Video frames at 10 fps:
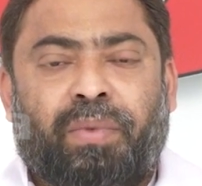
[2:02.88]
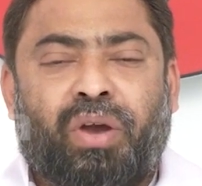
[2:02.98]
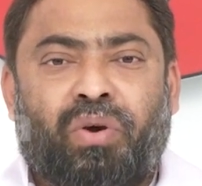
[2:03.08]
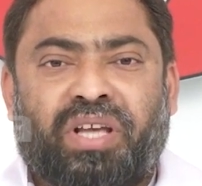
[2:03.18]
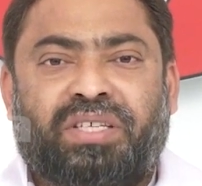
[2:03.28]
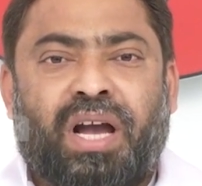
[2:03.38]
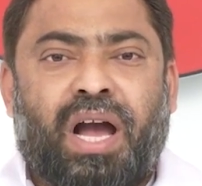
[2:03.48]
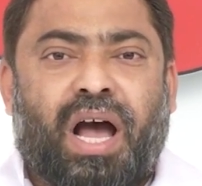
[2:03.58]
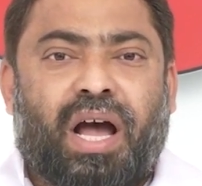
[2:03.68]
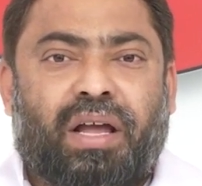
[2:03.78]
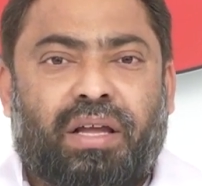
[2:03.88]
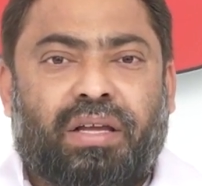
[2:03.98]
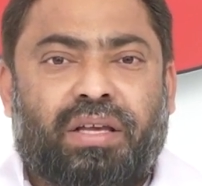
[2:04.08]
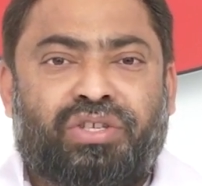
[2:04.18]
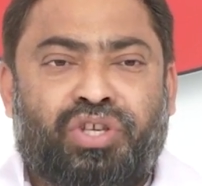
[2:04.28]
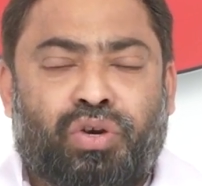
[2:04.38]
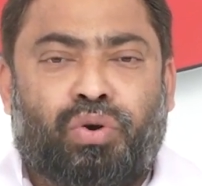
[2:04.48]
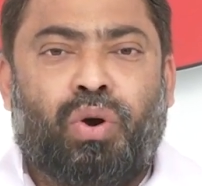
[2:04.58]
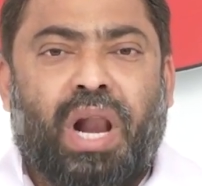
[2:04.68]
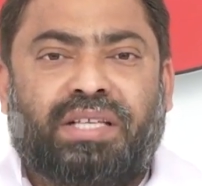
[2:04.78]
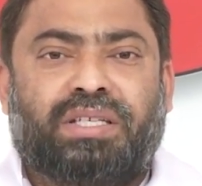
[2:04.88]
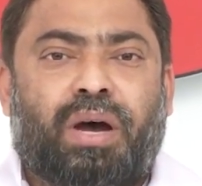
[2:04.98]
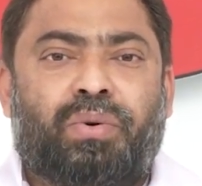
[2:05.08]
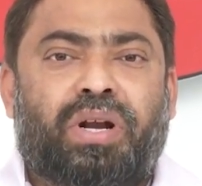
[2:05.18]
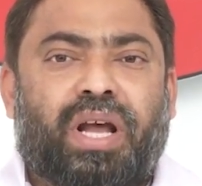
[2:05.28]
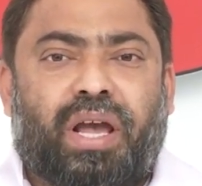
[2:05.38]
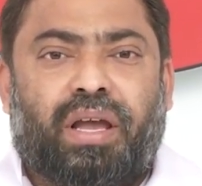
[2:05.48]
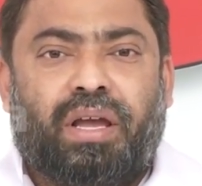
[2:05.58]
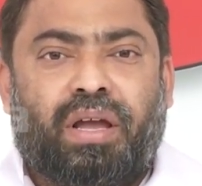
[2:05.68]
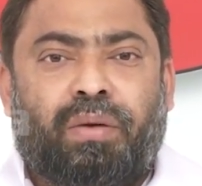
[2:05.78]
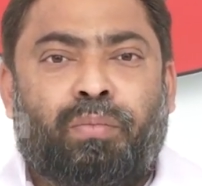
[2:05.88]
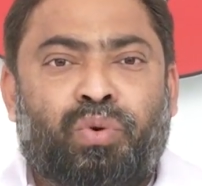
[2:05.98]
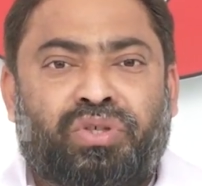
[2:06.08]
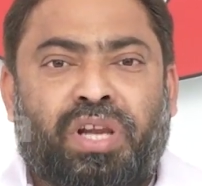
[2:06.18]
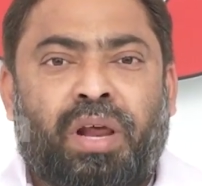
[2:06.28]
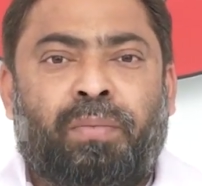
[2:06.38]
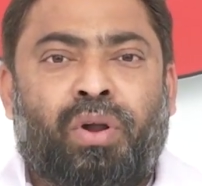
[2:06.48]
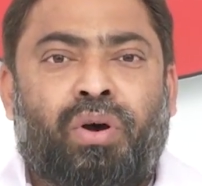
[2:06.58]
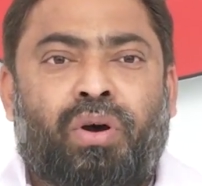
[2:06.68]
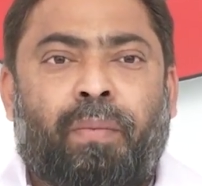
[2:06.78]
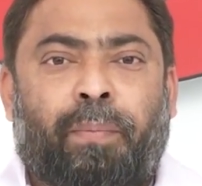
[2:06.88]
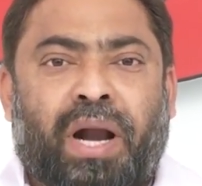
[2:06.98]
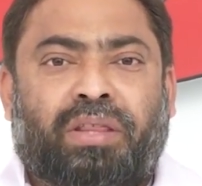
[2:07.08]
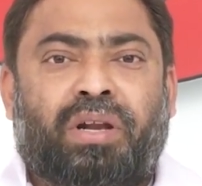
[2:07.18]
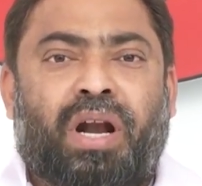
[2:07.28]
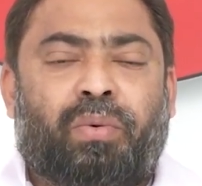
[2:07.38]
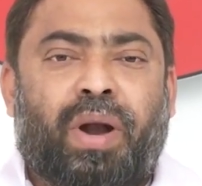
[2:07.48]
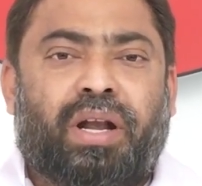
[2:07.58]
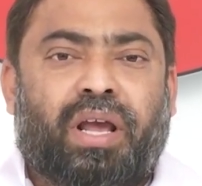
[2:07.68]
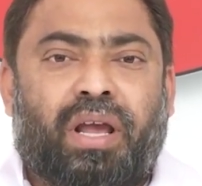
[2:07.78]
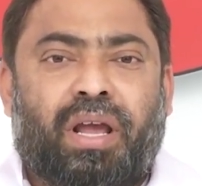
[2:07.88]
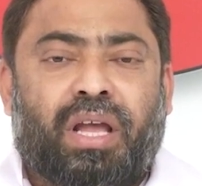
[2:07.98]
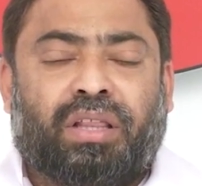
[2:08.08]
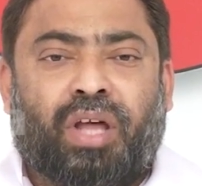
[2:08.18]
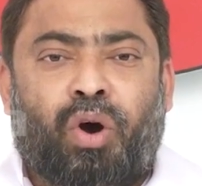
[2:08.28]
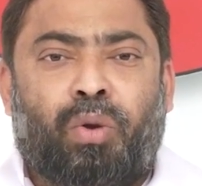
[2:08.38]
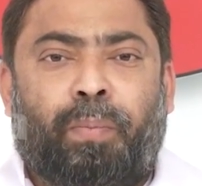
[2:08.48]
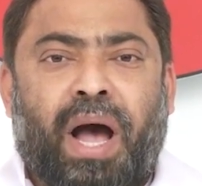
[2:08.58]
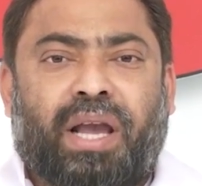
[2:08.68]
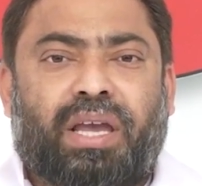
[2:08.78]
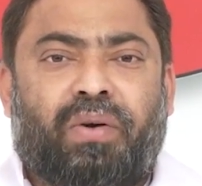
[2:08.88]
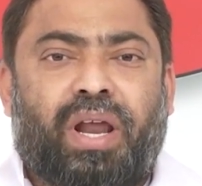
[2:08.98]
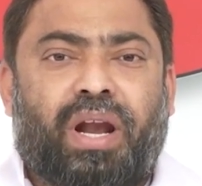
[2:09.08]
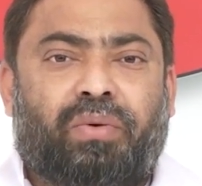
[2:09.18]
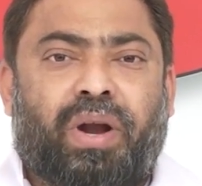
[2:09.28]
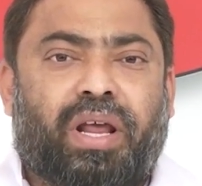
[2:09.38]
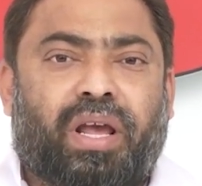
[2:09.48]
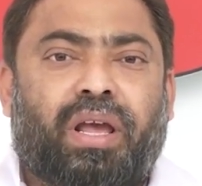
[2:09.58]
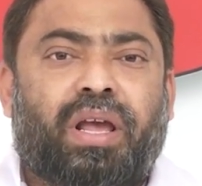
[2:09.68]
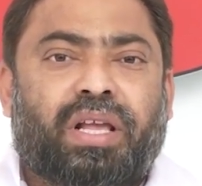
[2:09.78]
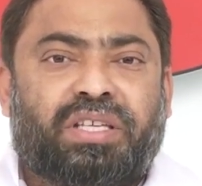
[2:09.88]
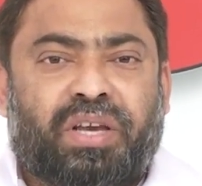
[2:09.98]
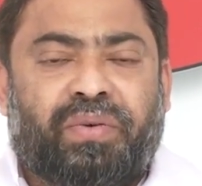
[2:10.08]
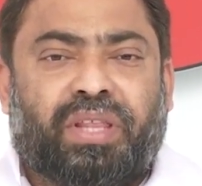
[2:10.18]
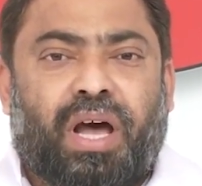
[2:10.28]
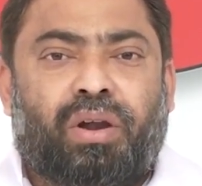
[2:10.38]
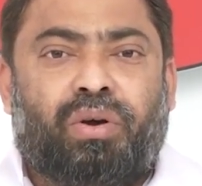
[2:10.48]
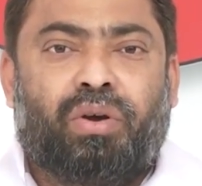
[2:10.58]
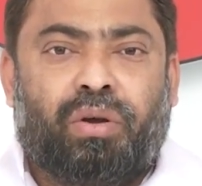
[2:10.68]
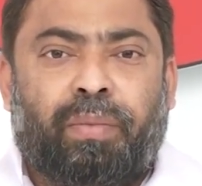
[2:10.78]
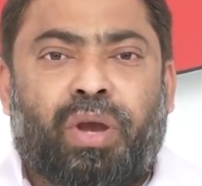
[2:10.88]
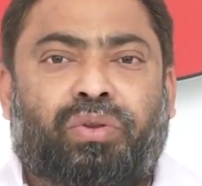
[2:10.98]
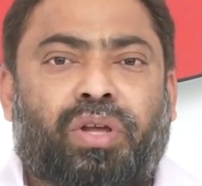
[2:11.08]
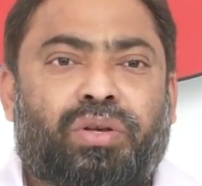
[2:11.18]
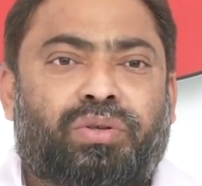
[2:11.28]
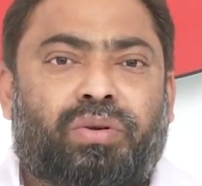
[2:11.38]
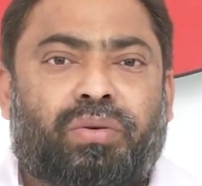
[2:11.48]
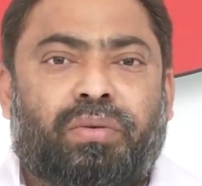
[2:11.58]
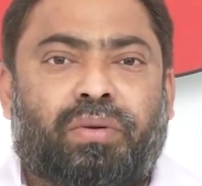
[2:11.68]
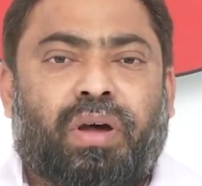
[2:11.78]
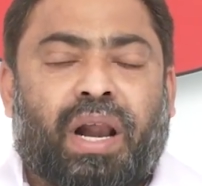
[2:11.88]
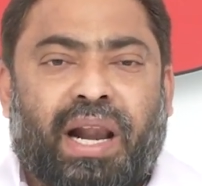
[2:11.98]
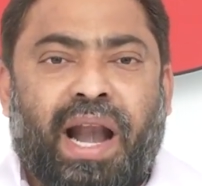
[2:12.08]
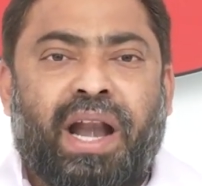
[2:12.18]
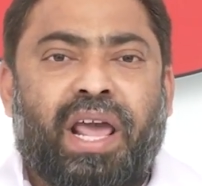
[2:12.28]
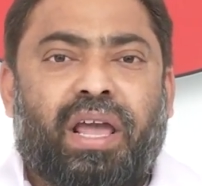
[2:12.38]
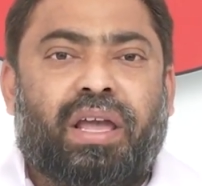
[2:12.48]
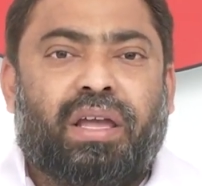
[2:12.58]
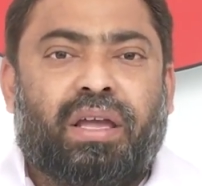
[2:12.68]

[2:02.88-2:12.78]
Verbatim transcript: మీకు నిజంగా సిగ్గు లజ్జ ఉంటే ముస్లింలు పడుతున్నటువంటి దౌర్భాగ్యమైనటువంటి జీవితాలు మీకు తెలుసు రండి